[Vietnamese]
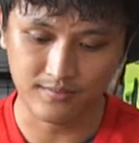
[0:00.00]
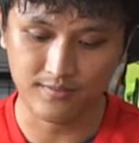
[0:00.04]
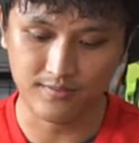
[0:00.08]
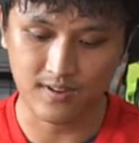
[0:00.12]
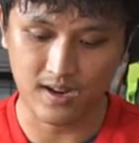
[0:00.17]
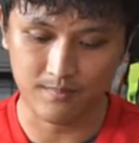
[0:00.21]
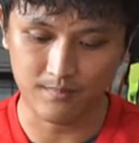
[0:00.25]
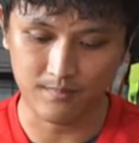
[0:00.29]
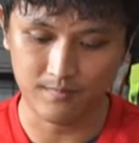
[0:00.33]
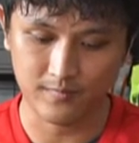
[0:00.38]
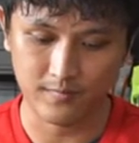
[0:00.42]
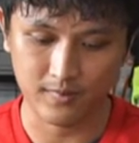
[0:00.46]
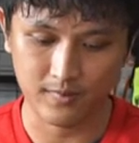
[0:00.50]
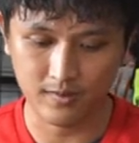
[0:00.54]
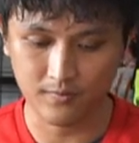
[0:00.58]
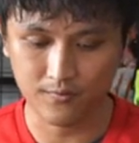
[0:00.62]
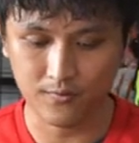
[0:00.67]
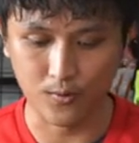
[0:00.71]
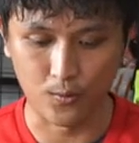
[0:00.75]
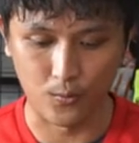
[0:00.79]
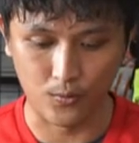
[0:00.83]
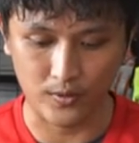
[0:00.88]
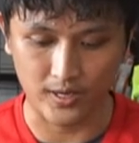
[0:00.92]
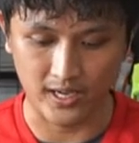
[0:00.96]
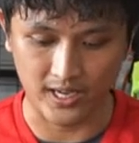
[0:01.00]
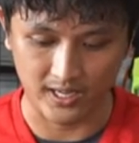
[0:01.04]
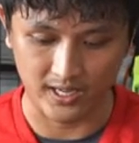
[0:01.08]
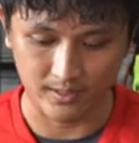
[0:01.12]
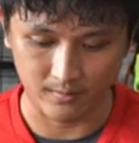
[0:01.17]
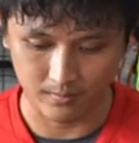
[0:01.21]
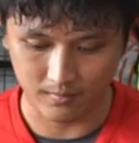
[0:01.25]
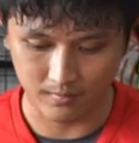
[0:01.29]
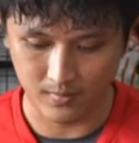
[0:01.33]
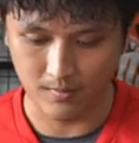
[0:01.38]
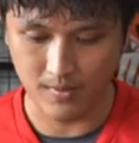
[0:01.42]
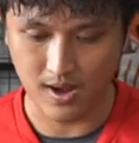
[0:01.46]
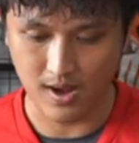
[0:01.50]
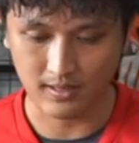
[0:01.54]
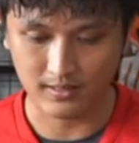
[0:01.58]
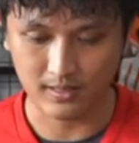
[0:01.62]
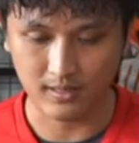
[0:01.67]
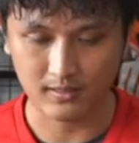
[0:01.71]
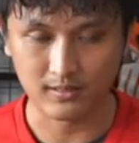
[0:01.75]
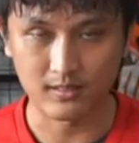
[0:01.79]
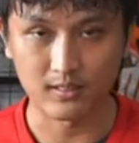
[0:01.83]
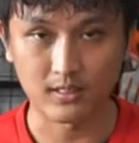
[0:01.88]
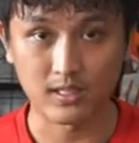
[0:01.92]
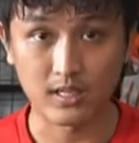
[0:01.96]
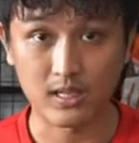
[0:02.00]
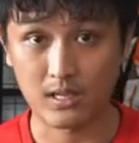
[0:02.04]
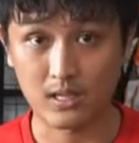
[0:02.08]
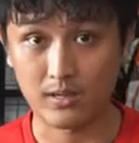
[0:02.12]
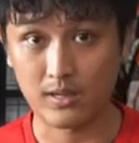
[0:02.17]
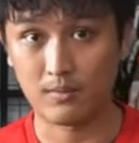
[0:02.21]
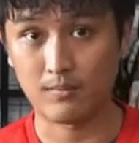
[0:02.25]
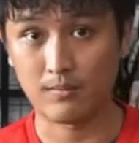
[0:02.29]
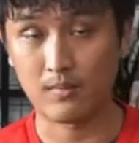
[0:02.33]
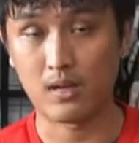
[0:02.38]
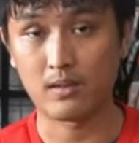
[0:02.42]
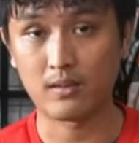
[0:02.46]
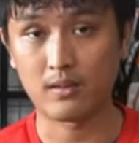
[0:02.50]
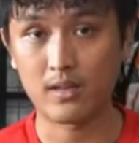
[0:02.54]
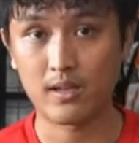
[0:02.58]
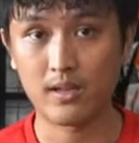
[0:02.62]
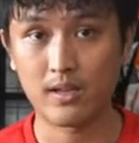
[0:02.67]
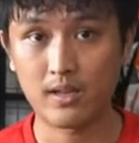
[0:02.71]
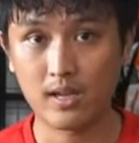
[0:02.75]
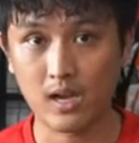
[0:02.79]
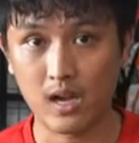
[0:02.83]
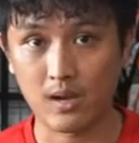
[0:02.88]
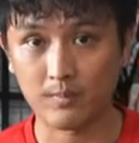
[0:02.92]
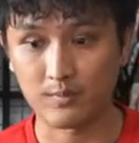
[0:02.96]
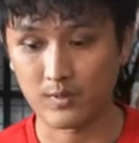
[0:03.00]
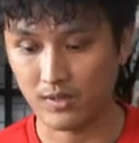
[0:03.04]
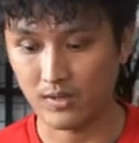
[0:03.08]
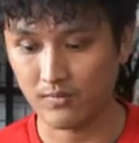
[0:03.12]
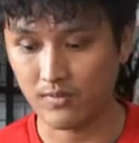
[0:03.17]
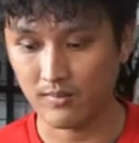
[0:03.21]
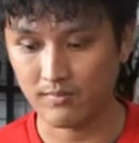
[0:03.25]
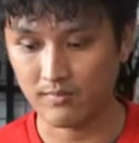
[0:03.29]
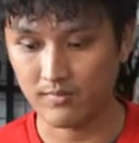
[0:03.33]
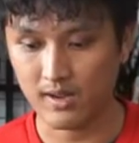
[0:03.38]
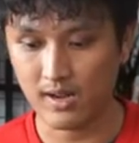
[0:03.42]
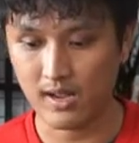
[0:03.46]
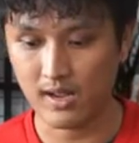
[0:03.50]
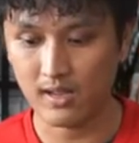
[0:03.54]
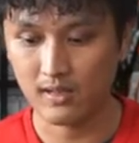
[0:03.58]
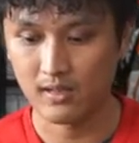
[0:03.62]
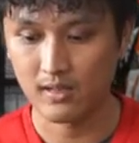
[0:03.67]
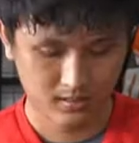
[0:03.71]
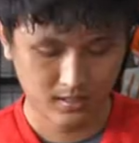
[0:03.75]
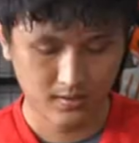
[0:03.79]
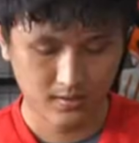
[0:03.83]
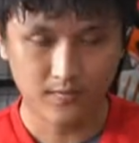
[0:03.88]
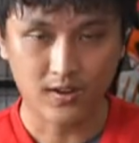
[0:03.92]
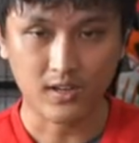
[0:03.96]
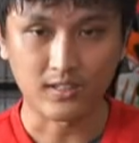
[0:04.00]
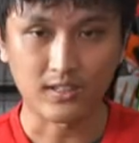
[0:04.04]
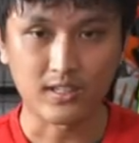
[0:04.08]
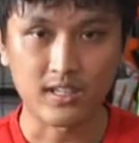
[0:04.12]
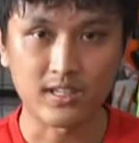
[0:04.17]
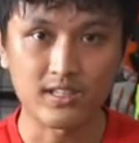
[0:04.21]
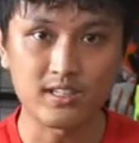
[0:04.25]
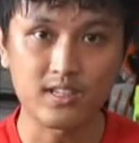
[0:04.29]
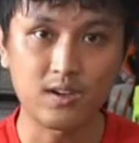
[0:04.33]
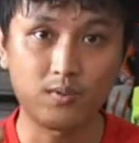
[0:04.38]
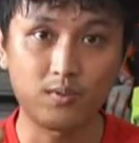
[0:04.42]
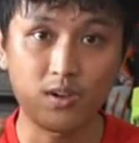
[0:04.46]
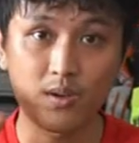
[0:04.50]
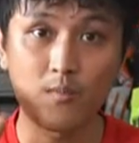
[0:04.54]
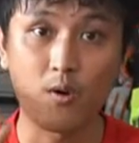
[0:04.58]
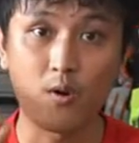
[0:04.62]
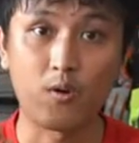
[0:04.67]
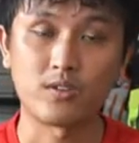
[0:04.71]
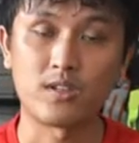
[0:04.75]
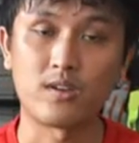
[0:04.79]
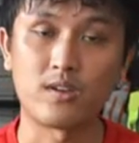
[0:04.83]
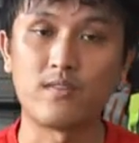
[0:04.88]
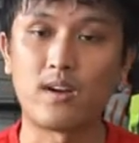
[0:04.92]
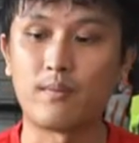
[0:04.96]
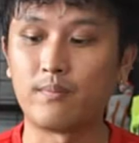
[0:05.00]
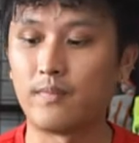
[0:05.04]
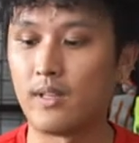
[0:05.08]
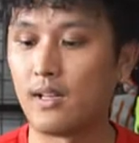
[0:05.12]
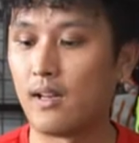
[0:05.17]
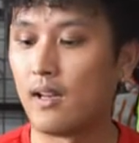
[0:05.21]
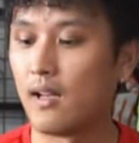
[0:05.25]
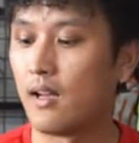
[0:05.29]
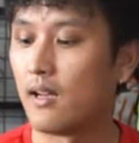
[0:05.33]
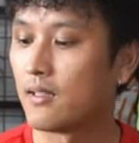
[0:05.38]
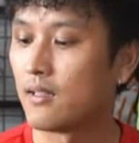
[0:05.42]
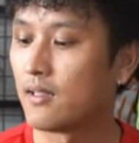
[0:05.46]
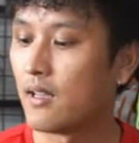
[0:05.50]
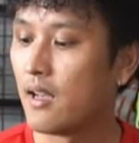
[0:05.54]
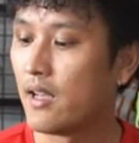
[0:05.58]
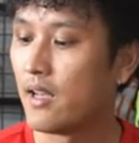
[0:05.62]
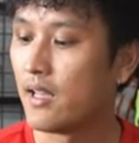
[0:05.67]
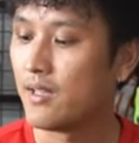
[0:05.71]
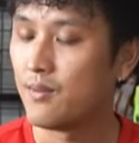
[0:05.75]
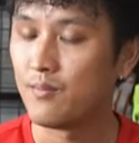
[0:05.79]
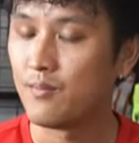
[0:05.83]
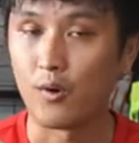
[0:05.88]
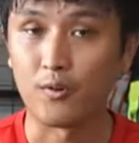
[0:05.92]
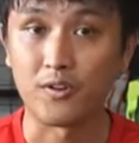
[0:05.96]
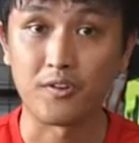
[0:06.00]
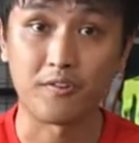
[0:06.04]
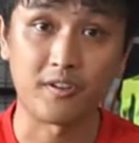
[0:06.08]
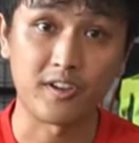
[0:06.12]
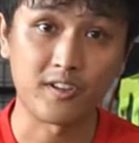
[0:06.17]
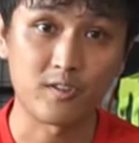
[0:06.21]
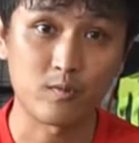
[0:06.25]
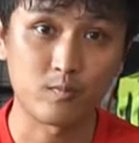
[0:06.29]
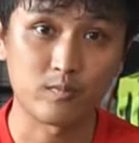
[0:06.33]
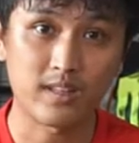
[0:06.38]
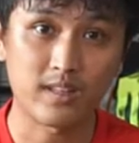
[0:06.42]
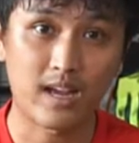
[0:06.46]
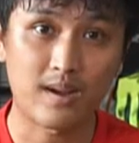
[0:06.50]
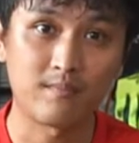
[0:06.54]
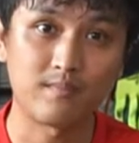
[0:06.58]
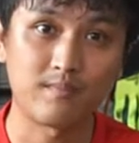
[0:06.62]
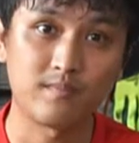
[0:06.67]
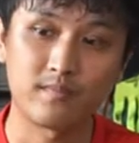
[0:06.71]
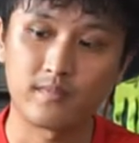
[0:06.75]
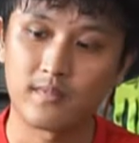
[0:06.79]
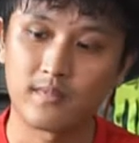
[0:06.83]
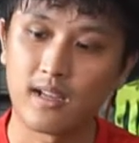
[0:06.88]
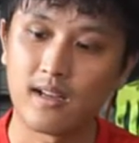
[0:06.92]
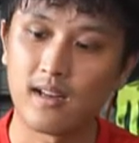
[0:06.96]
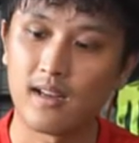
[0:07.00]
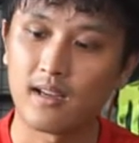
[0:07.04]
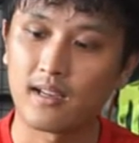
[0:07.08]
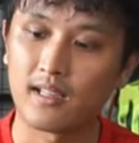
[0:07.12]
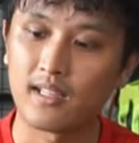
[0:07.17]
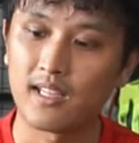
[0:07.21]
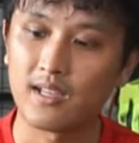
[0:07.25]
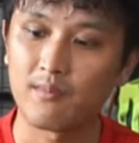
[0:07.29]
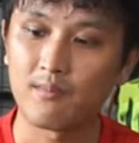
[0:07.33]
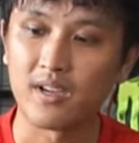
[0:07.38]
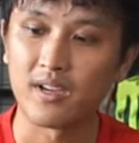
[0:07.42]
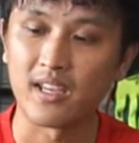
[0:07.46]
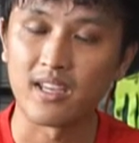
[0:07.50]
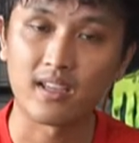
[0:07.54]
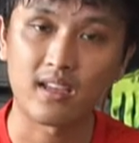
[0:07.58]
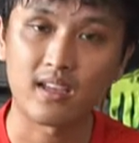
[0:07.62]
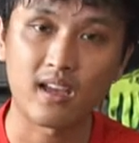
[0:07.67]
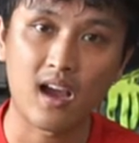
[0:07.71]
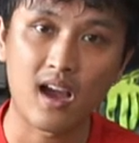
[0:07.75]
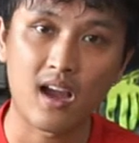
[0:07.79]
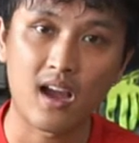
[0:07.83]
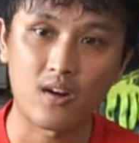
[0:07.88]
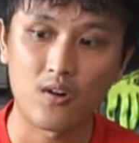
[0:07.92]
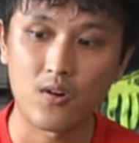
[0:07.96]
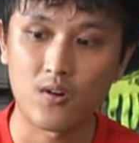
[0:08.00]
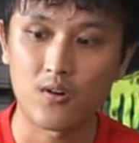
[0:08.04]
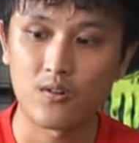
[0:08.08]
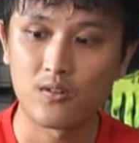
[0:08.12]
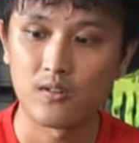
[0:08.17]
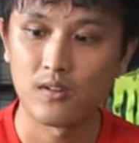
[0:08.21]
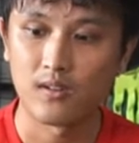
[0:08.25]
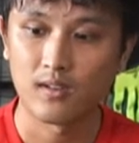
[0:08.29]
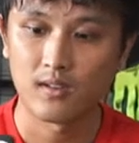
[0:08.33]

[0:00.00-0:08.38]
phẩm những cái phụ kiện mà bạn nhận được khi à, mở cái hộp sản phẩm ra cái phần chính trong cái bộ sản phẩm này là cái bộ điều khiển trung tâm đây là cái thiết bị Kado